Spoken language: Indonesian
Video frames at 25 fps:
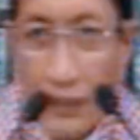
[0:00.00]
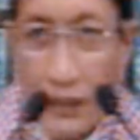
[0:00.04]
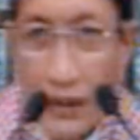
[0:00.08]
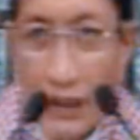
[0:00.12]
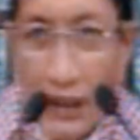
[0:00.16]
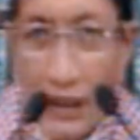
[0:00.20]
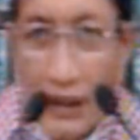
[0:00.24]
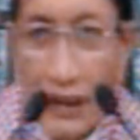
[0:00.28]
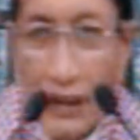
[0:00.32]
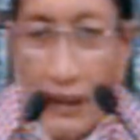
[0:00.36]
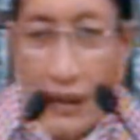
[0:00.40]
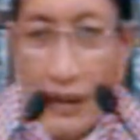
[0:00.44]

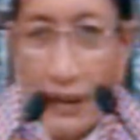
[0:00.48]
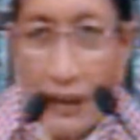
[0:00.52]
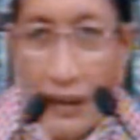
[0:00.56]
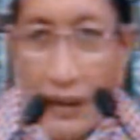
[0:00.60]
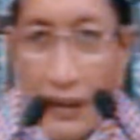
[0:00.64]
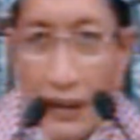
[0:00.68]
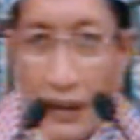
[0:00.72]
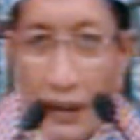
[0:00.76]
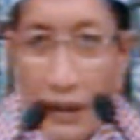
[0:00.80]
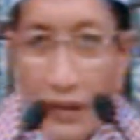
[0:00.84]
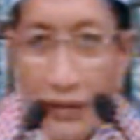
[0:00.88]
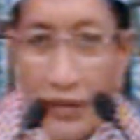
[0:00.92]
Nah,
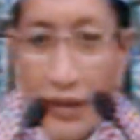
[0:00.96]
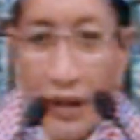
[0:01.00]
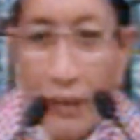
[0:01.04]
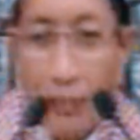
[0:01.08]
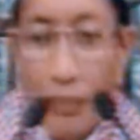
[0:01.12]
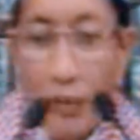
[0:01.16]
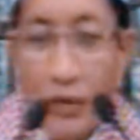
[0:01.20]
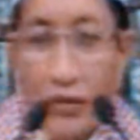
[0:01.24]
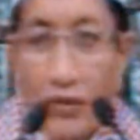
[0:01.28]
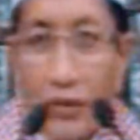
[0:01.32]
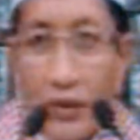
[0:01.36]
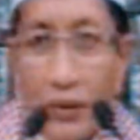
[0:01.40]

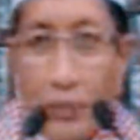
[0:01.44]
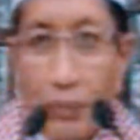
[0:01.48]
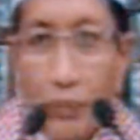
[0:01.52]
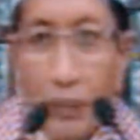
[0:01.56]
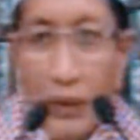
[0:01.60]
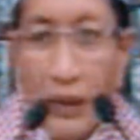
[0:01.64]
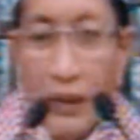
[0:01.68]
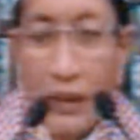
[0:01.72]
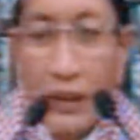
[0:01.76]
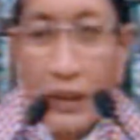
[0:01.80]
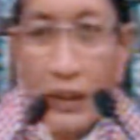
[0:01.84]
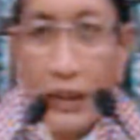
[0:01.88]
sampai
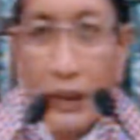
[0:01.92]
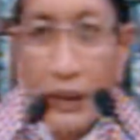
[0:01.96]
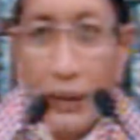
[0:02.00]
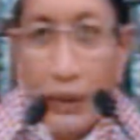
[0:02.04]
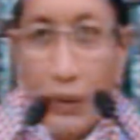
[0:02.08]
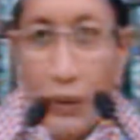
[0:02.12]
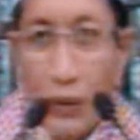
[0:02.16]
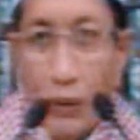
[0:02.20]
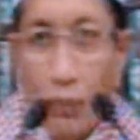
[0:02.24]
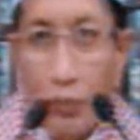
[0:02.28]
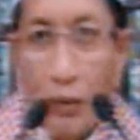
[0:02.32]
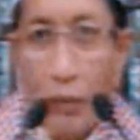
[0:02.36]

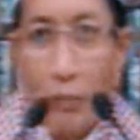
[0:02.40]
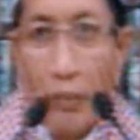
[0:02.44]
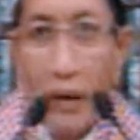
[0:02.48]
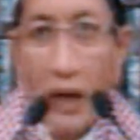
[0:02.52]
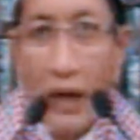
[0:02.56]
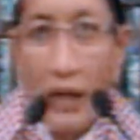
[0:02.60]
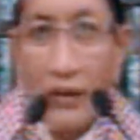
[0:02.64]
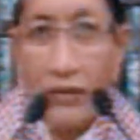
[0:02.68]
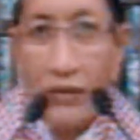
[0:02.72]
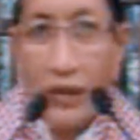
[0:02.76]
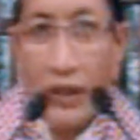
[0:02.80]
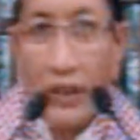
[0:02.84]
seperti itu
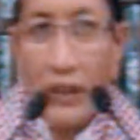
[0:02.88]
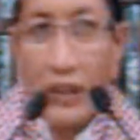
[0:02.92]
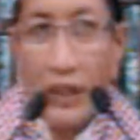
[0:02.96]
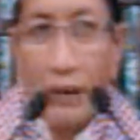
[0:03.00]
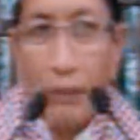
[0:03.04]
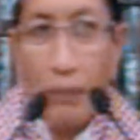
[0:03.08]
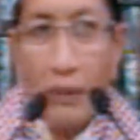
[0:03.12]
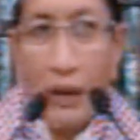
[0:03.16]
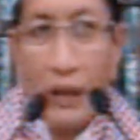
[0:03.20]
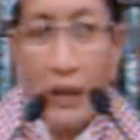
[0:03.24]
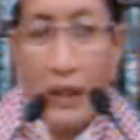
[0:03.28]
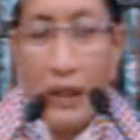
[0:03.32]

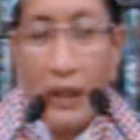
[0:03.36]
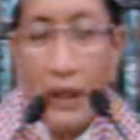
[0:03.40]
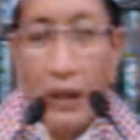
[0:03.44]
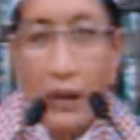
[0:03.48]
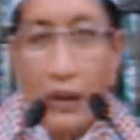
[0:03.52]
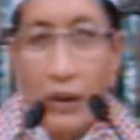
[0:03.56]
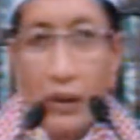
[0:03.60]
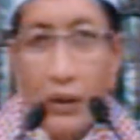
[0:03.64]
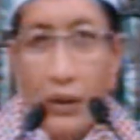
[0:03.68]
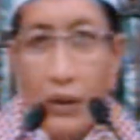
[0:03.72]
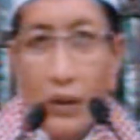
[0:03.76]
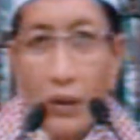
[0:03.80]
pembahasannya
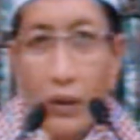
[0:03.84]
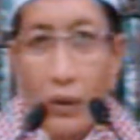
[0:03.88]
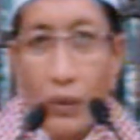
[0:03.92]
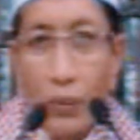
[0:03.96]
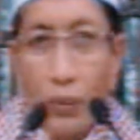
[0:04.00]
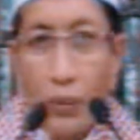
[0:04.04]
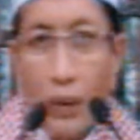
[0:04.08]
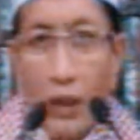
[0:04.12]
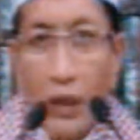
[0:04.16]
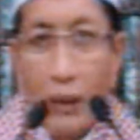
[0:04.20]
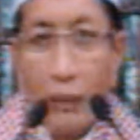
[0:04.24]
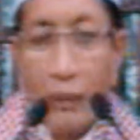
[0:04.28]
para
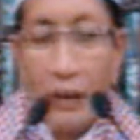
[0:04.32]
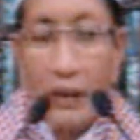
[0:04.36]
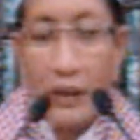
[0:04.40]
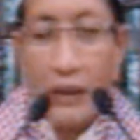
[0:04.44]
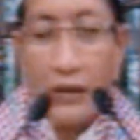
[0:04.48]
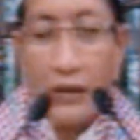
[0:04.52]
ulama